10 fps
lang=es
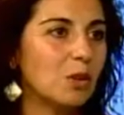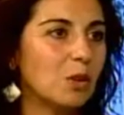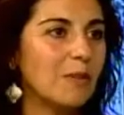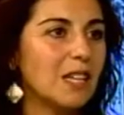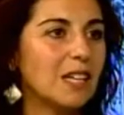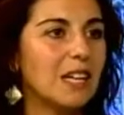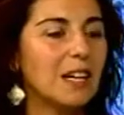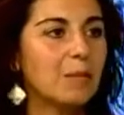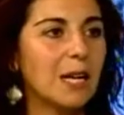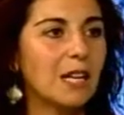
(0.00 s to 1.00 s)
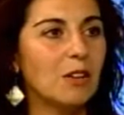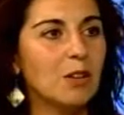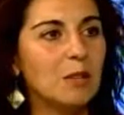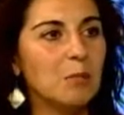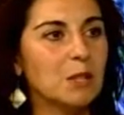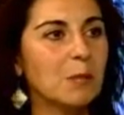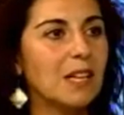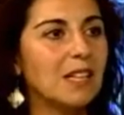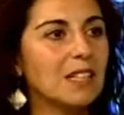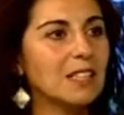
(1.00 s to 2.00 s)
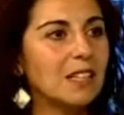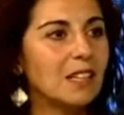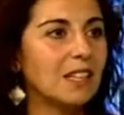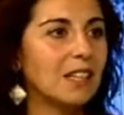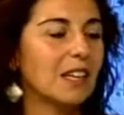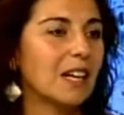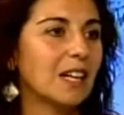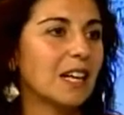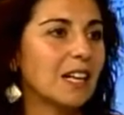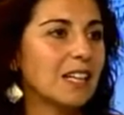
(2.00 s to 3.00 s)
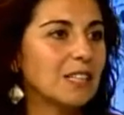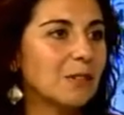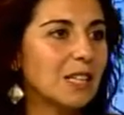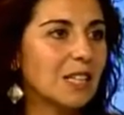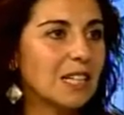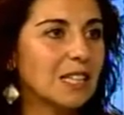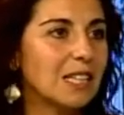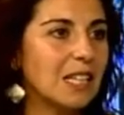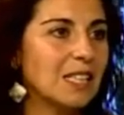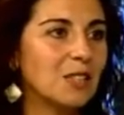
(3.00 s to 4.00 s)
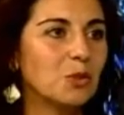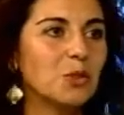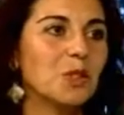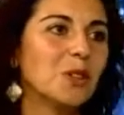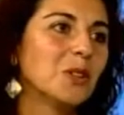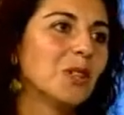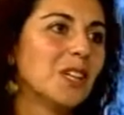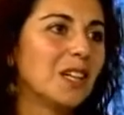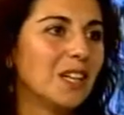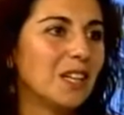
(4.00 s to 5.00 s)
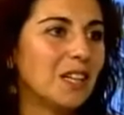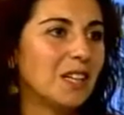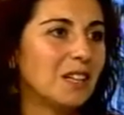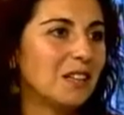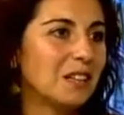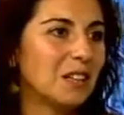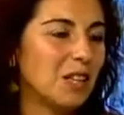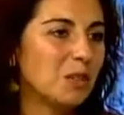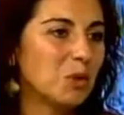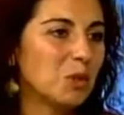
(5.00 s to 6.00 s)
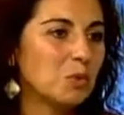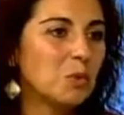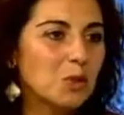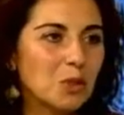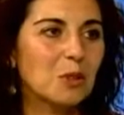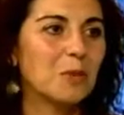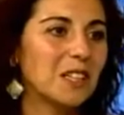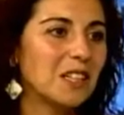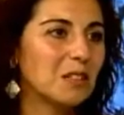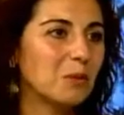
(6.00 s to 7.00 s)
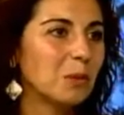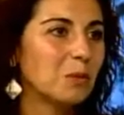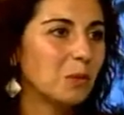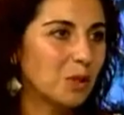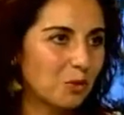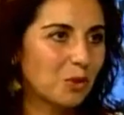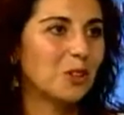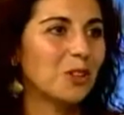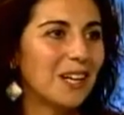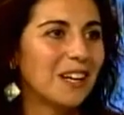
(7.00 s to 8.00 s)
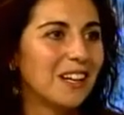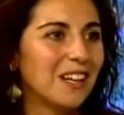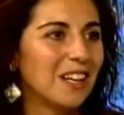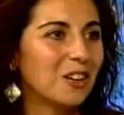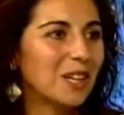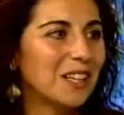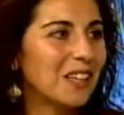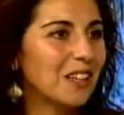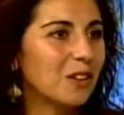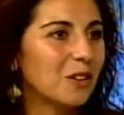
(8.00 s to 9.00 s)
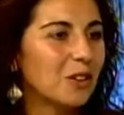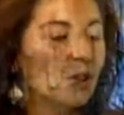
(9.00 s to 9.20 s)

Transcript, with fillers: todo el material para que lo limpies para el día siguiente, a cargar las baterías, ya te las enchufo yo. Y eh, tenemos mucho compañerismo, por eso funciona la organización.